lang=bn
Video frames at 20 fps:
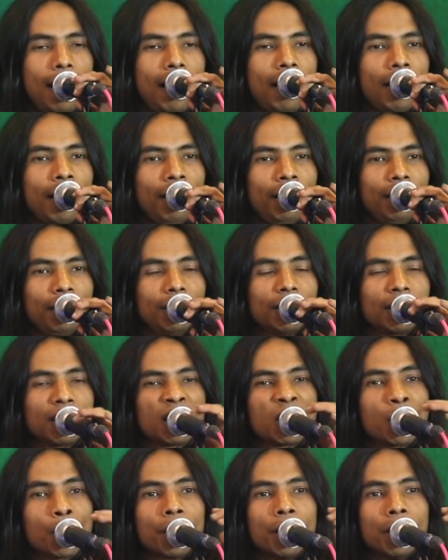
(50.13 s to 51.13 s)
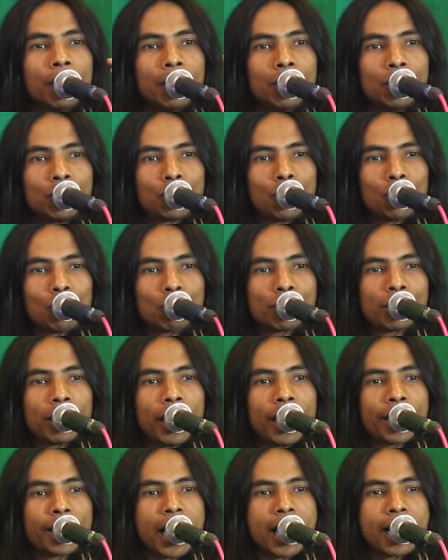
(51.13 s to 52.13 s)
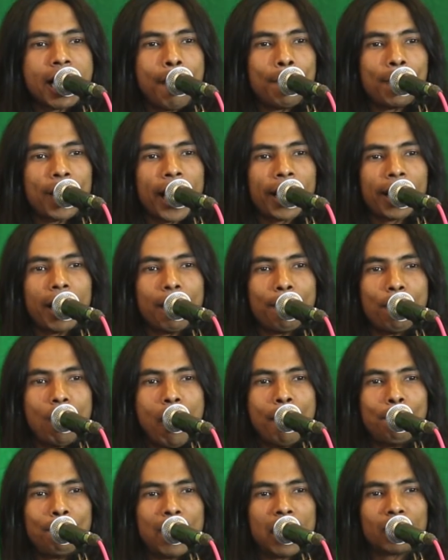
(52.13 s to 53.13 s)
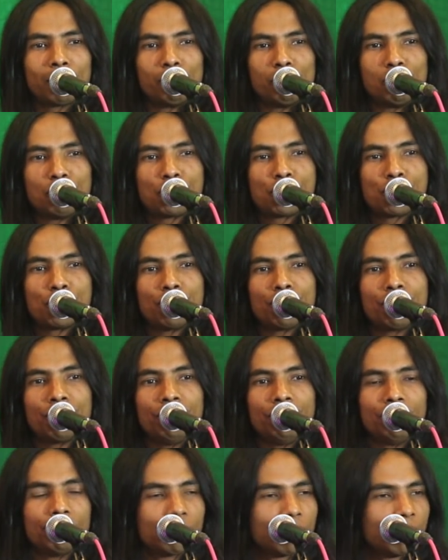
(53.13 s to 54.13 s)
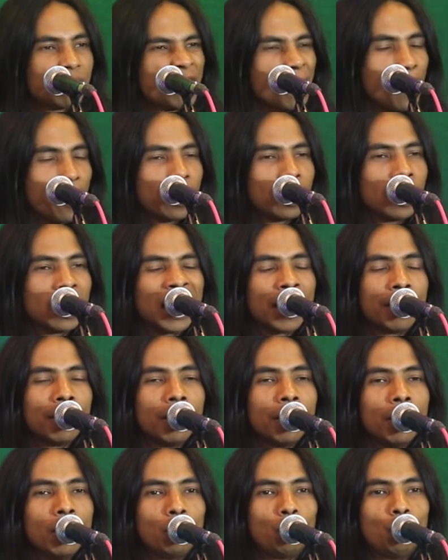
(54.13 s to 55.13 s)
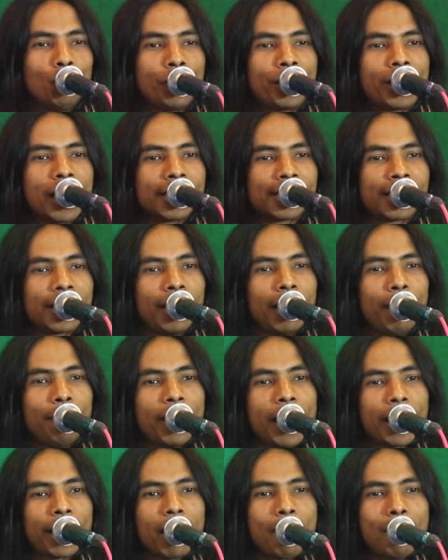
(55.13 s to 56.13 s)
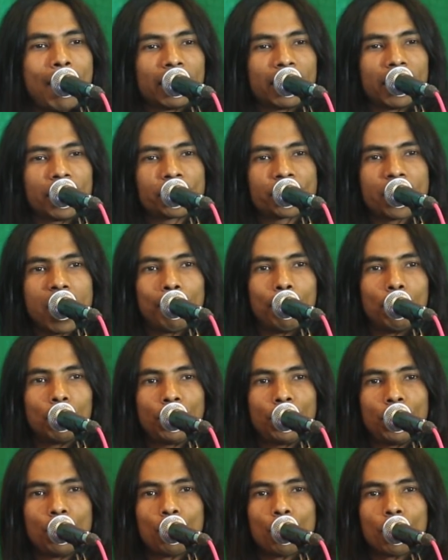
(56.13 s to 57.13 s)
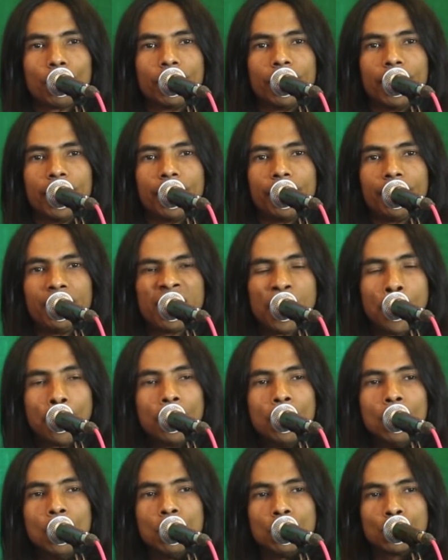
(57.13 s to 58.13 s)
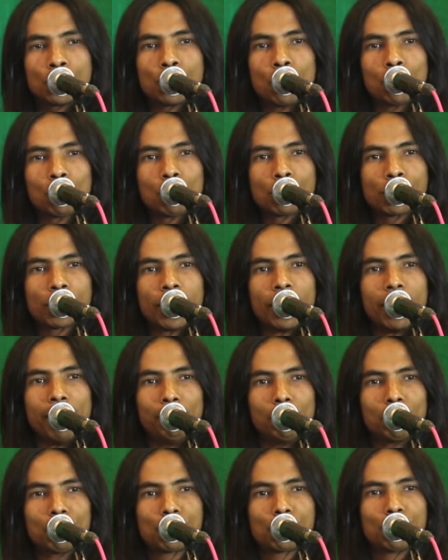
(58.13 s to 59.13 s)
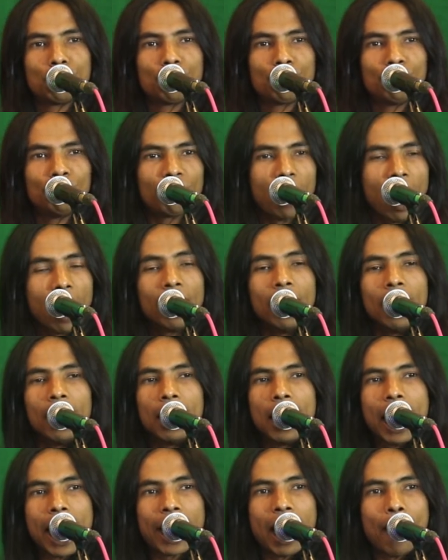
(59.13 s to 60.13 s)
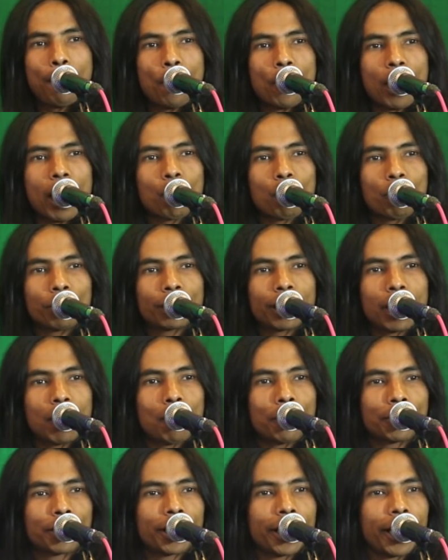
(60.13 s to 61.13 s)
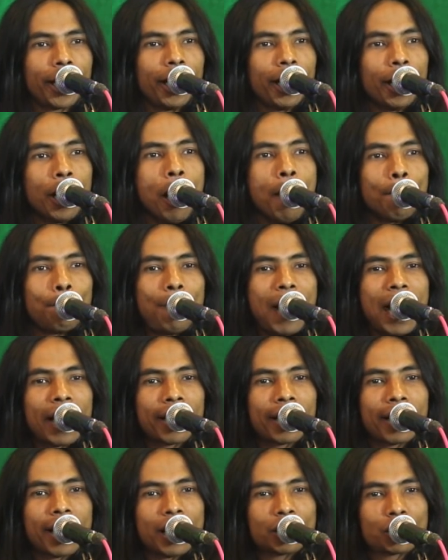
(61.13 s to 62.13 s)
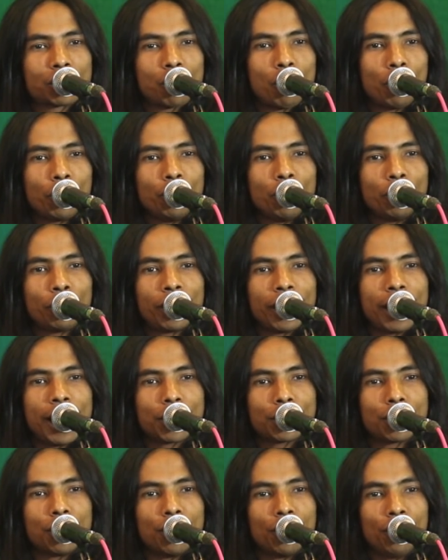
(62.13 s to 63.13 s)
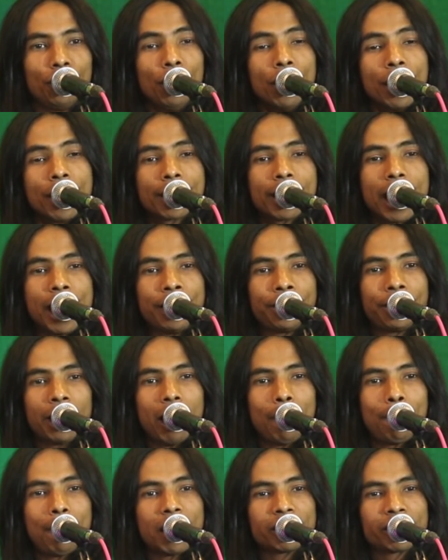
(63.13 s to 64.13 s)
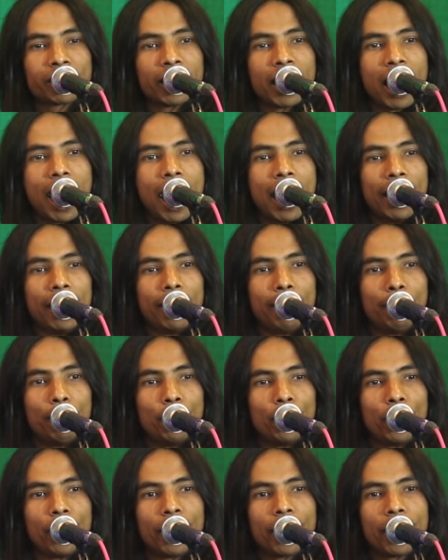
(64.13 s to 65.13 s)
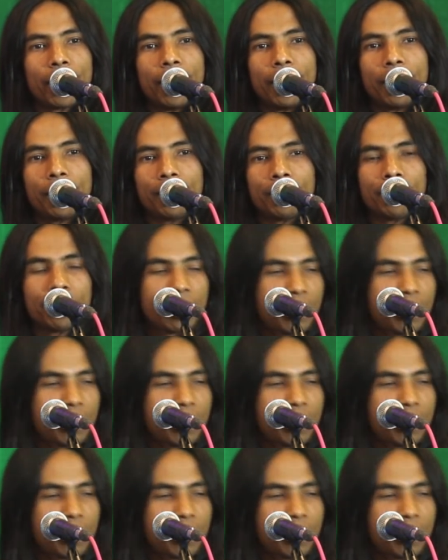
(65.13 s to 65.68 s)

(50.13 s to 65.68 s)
আর ছোট ছেলেটার নাম রাখলেন মোহাম্মদ মনসুর দুইটা ছেলে মেয়েকে মাদ্রাসায় ভর্তি করে দিলেন ছোট ছেলে মনসুর লেখাপড়া করতে করতে পাক্কা শরীয়তের একজন টাইটেল পাশের আলেম হয়ে গেলেন